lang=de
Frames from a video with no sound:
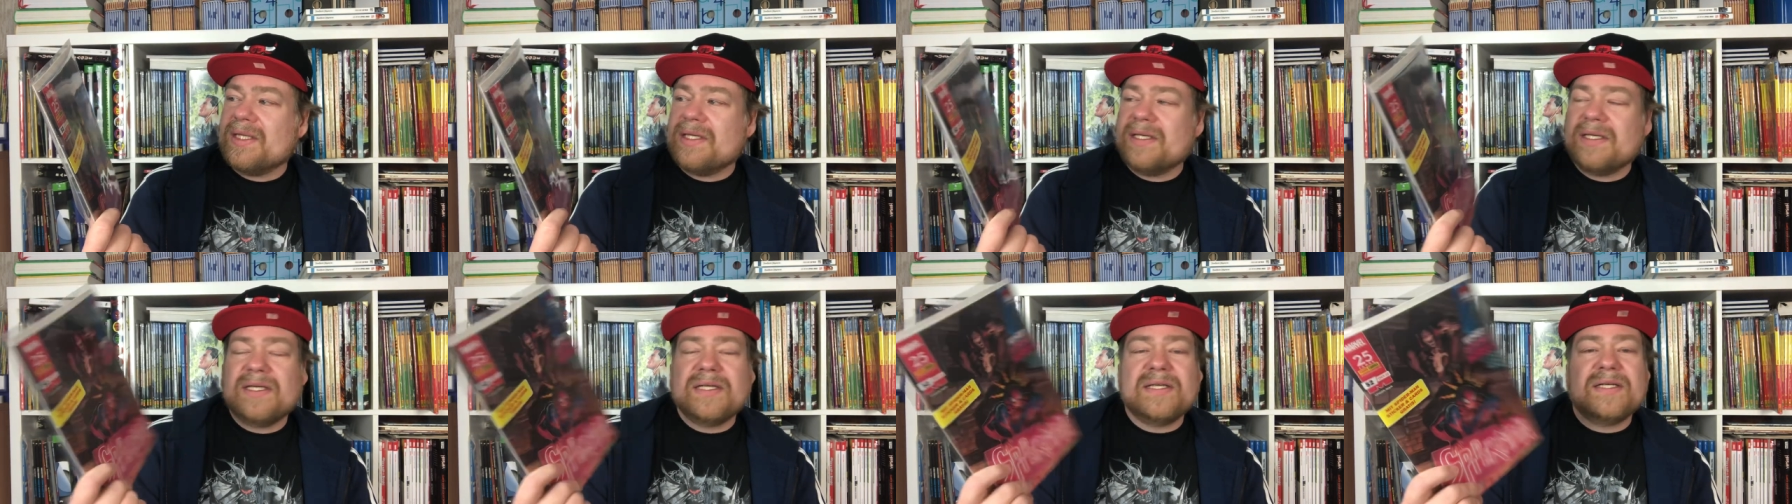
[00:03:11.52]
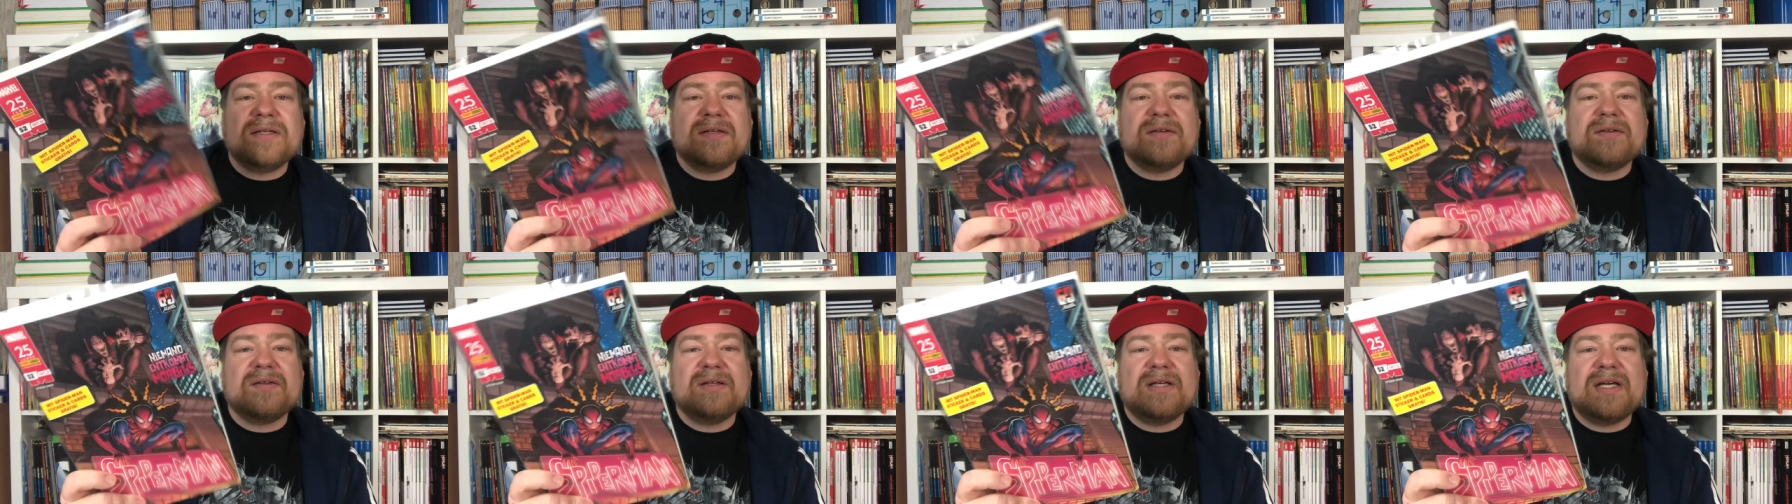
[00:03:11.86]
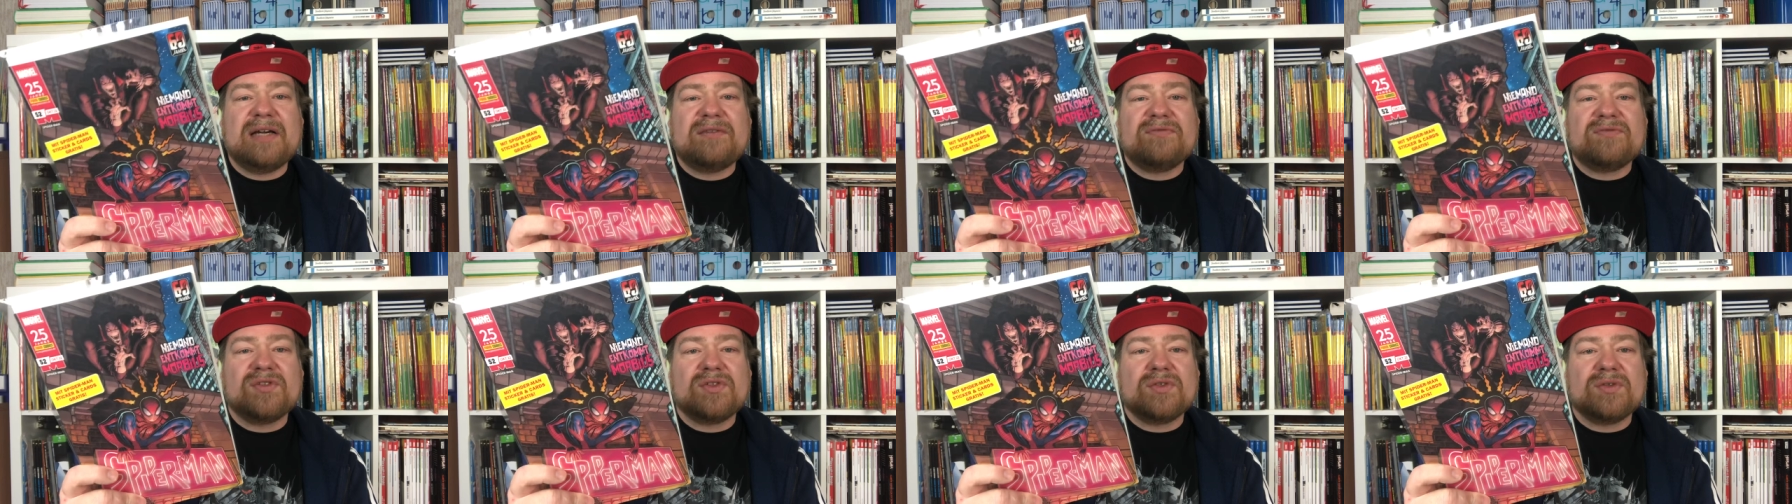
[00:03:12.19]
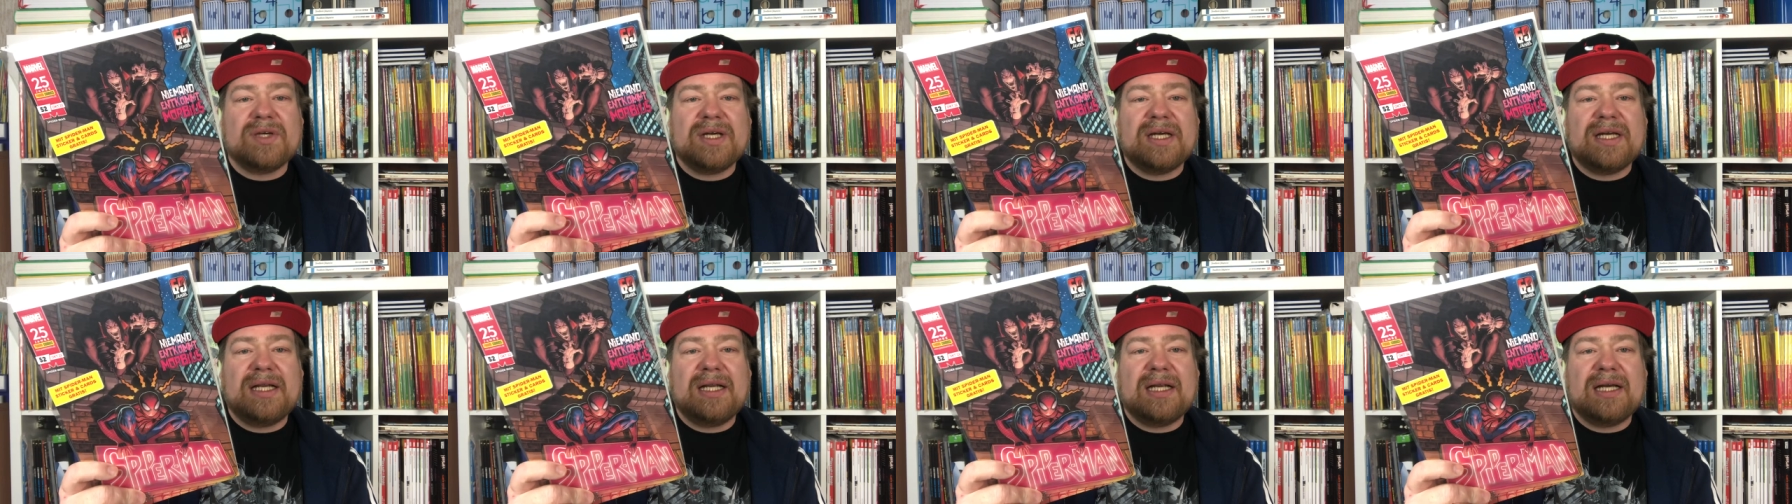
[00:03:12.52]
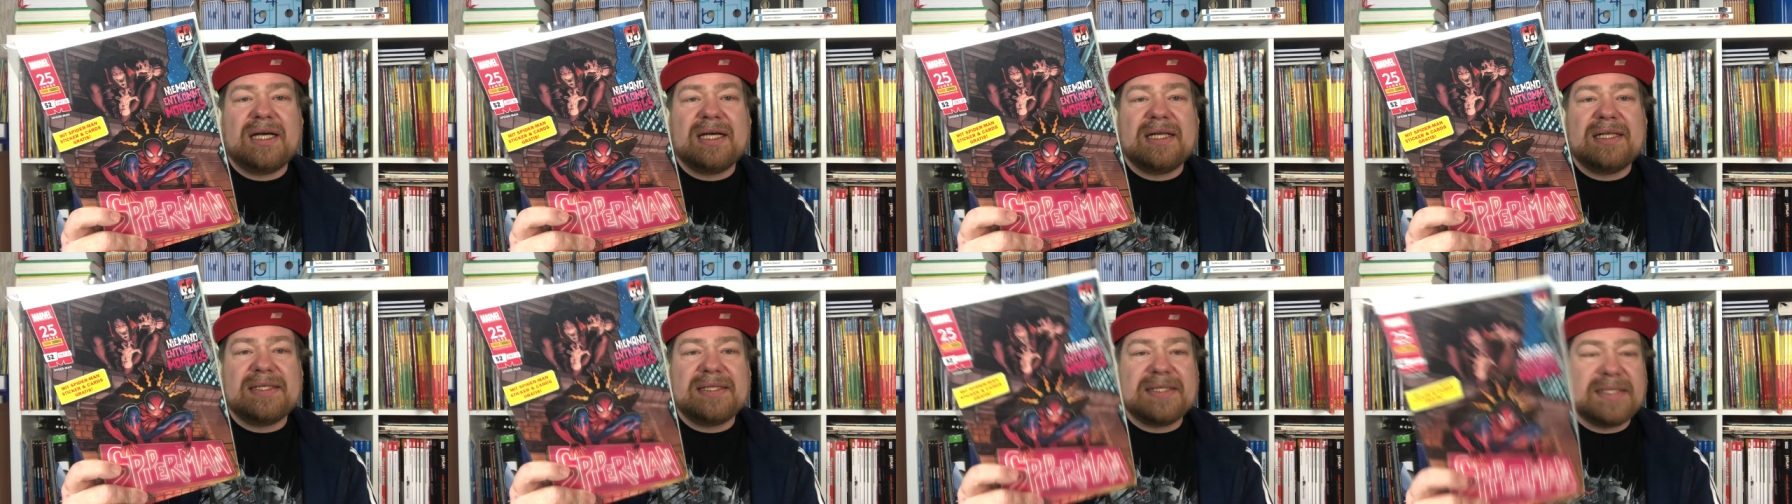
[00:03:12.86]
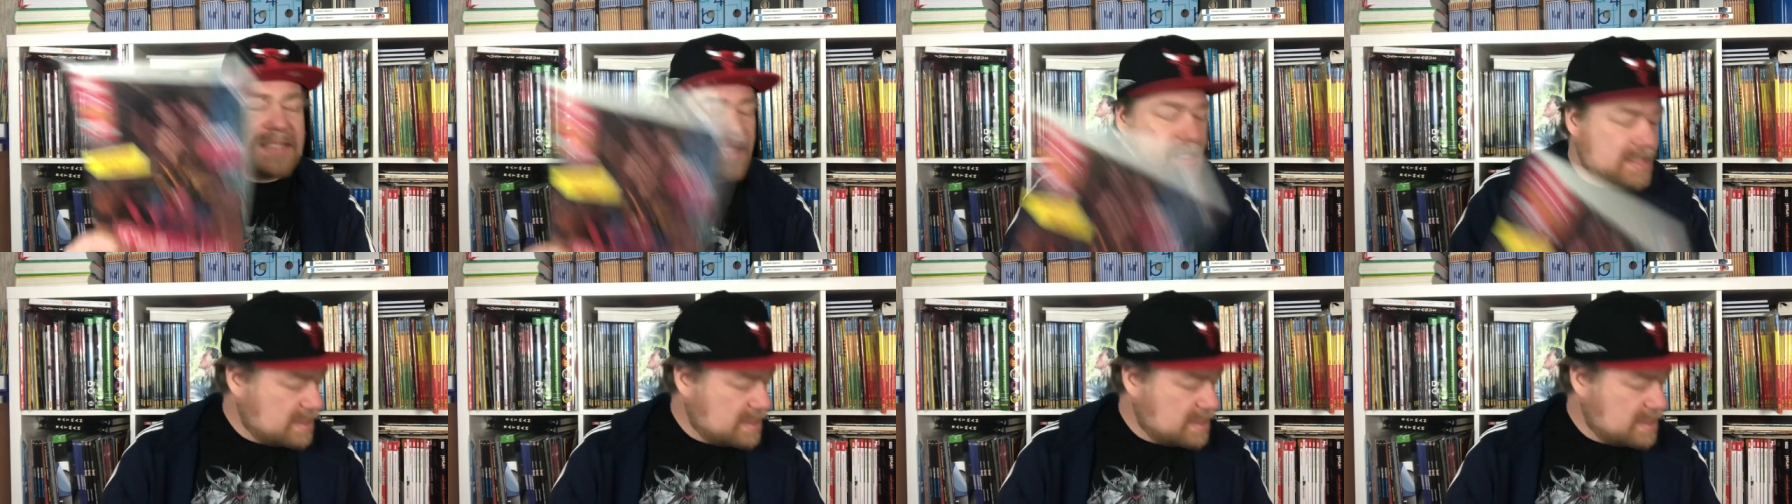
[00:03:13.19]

Äh, eventuell als